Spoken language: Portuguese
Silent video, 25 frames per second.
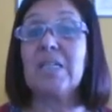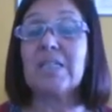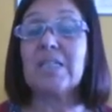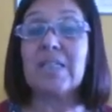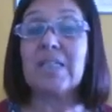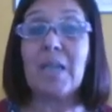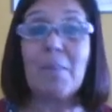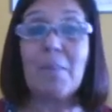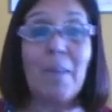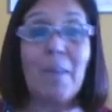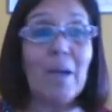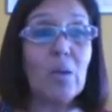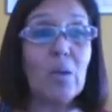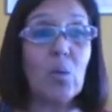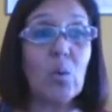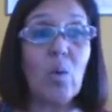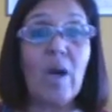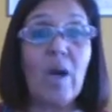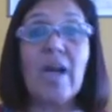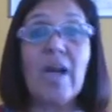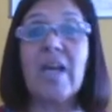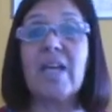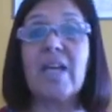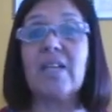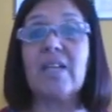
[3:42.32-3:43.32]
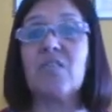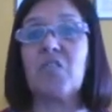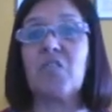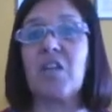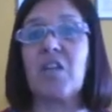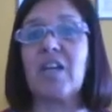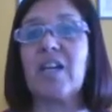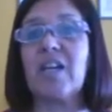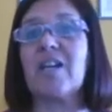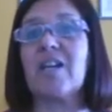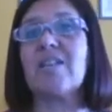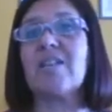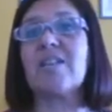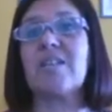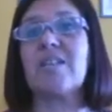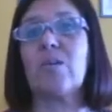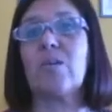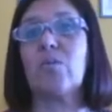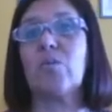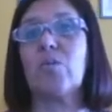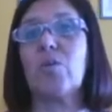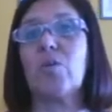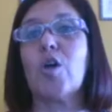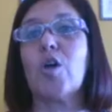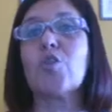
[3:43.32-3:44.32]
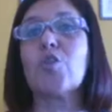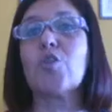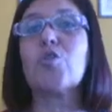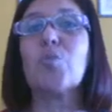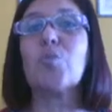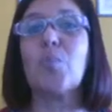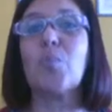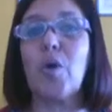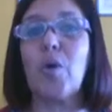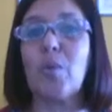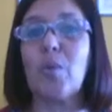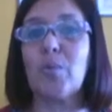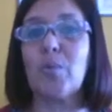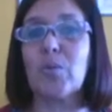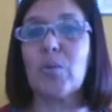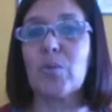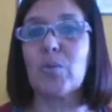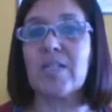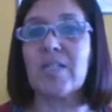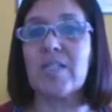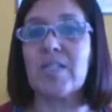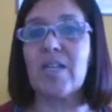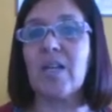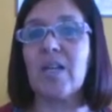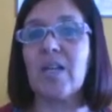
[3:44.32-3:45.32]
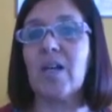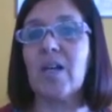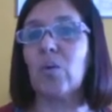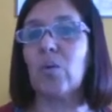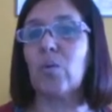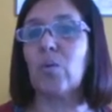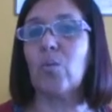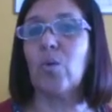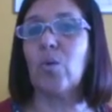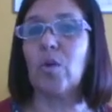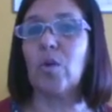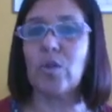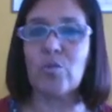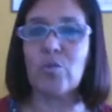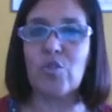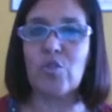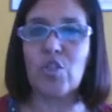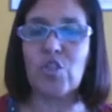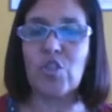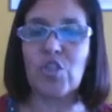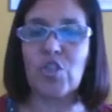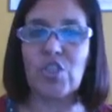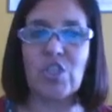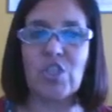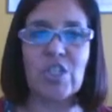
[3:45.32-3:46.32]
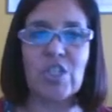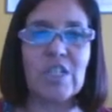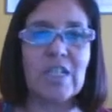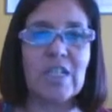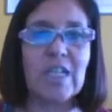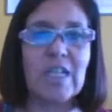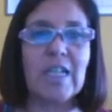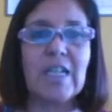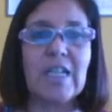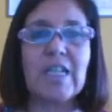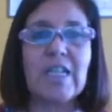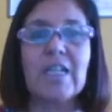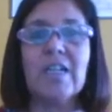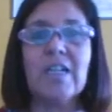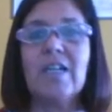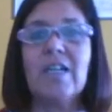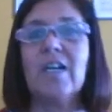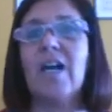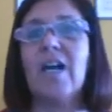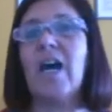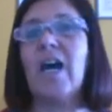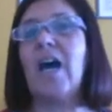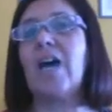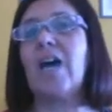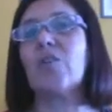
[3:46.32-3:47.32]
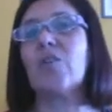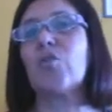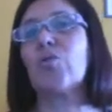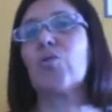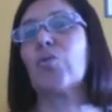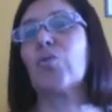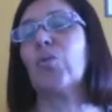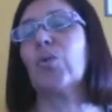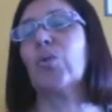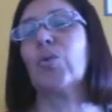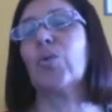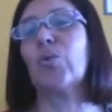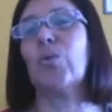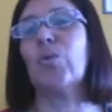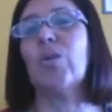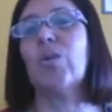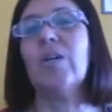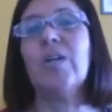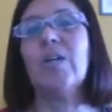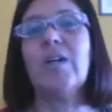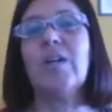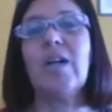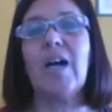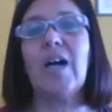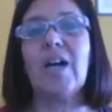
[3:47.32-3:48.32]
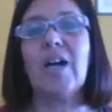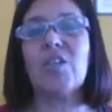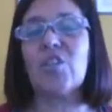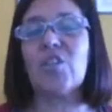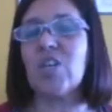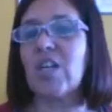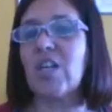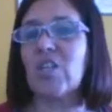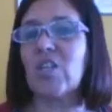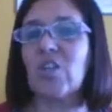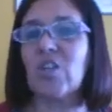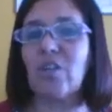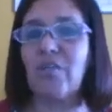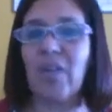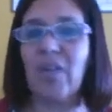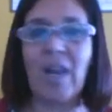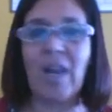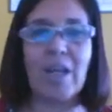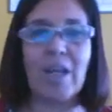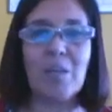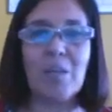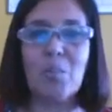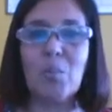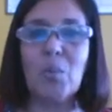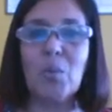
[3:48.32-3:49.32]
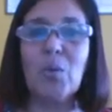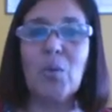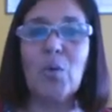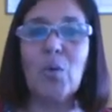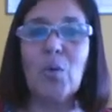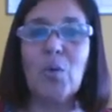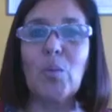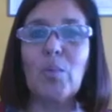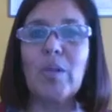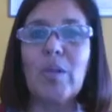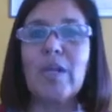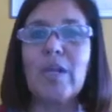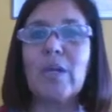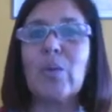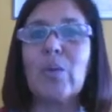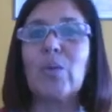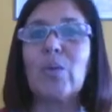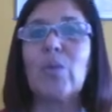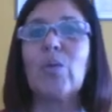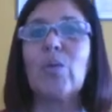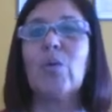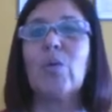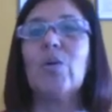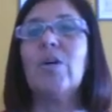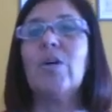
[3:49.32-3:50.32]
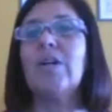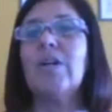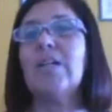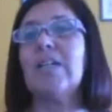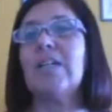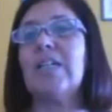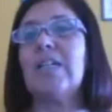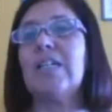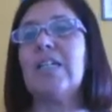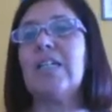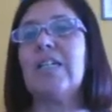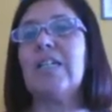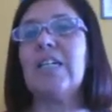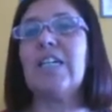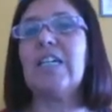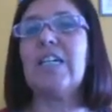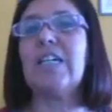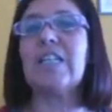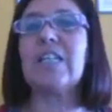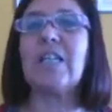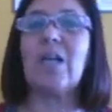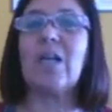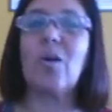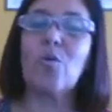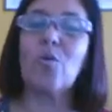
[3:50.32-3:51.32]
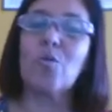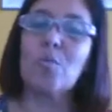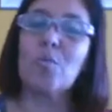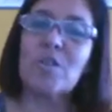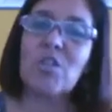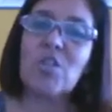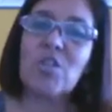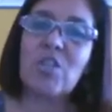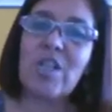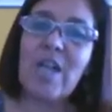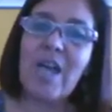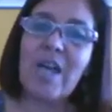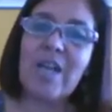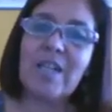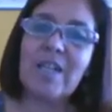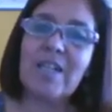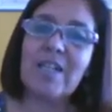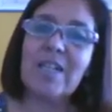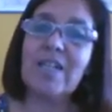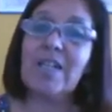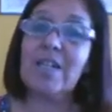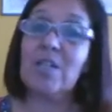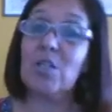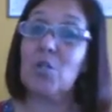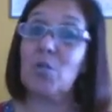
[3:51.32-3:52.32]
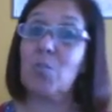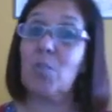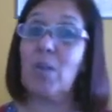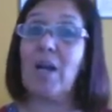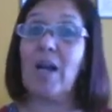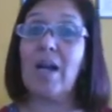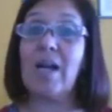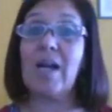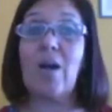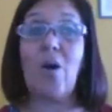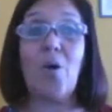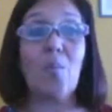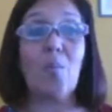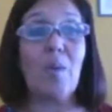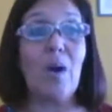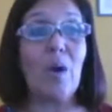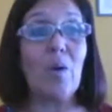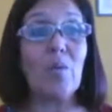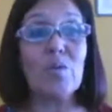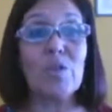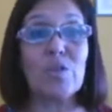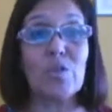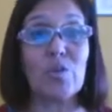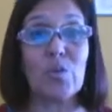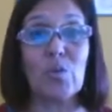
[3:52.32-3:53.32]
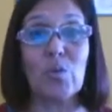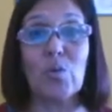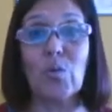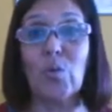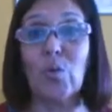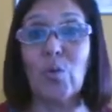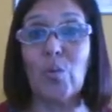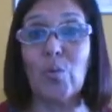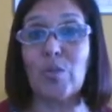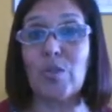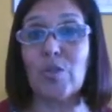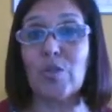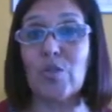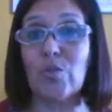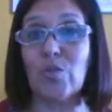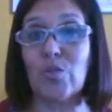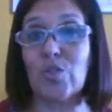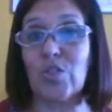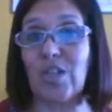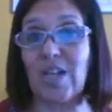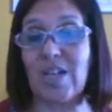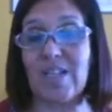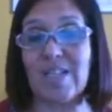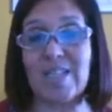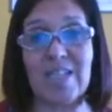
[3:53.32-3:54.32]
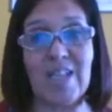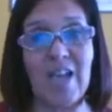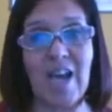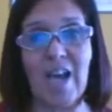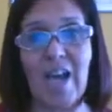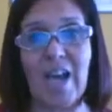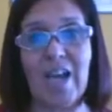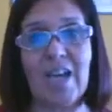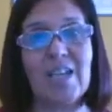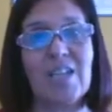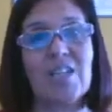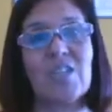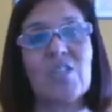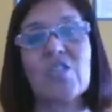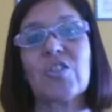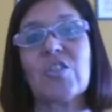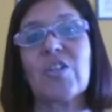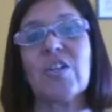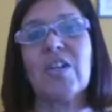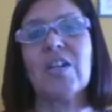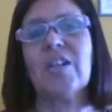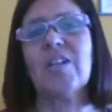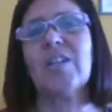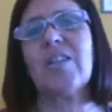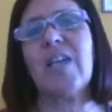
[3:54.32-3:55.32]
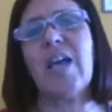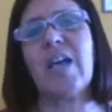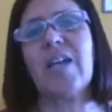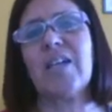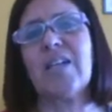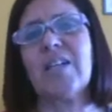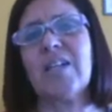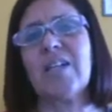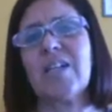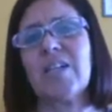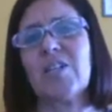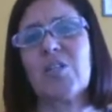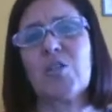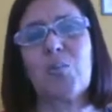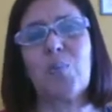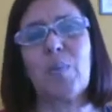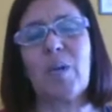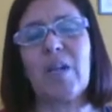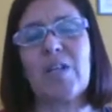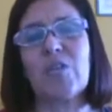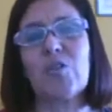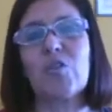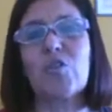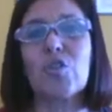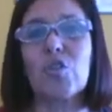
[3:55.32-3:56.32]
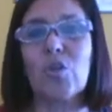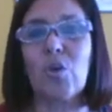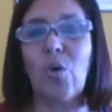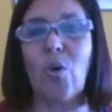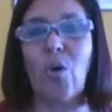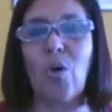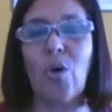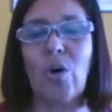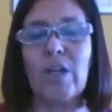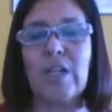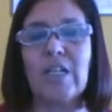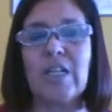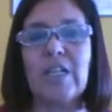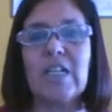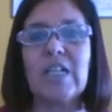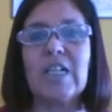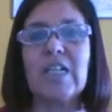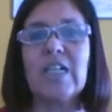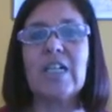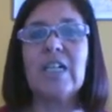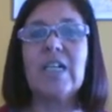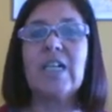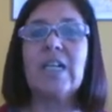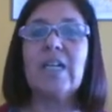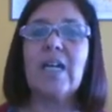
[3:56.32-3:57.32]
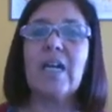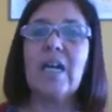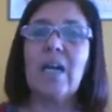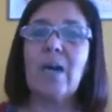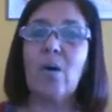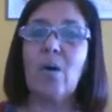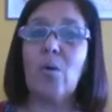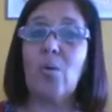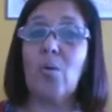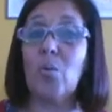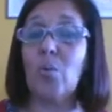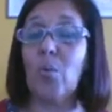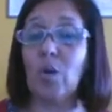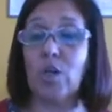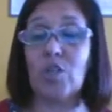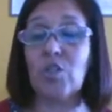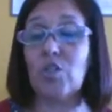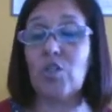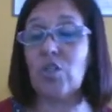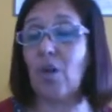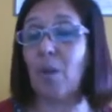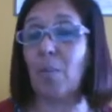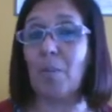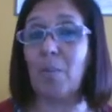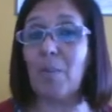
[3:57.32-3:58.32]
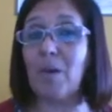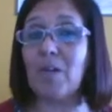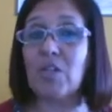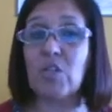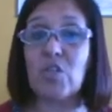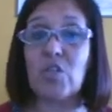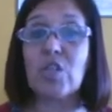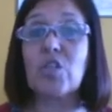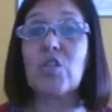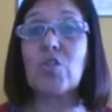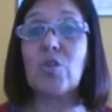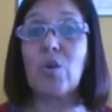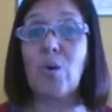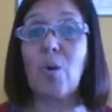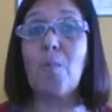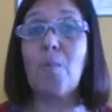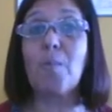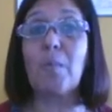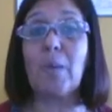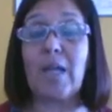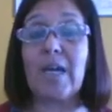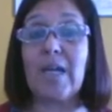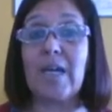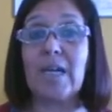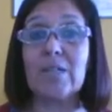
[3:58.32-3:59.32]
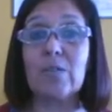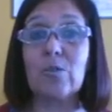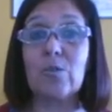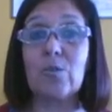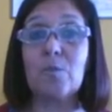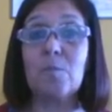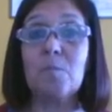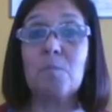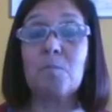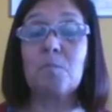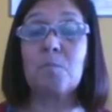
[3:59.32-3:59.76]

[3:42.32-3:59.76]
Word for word: trabalho com a reintegração do nosso próprio ser com olho de tigre, ajudo a gente a falar em público, é, tem algumas técnicas para acalmar os ciúmes nos casais, técnicas para insônia. É um workshop bastante completo.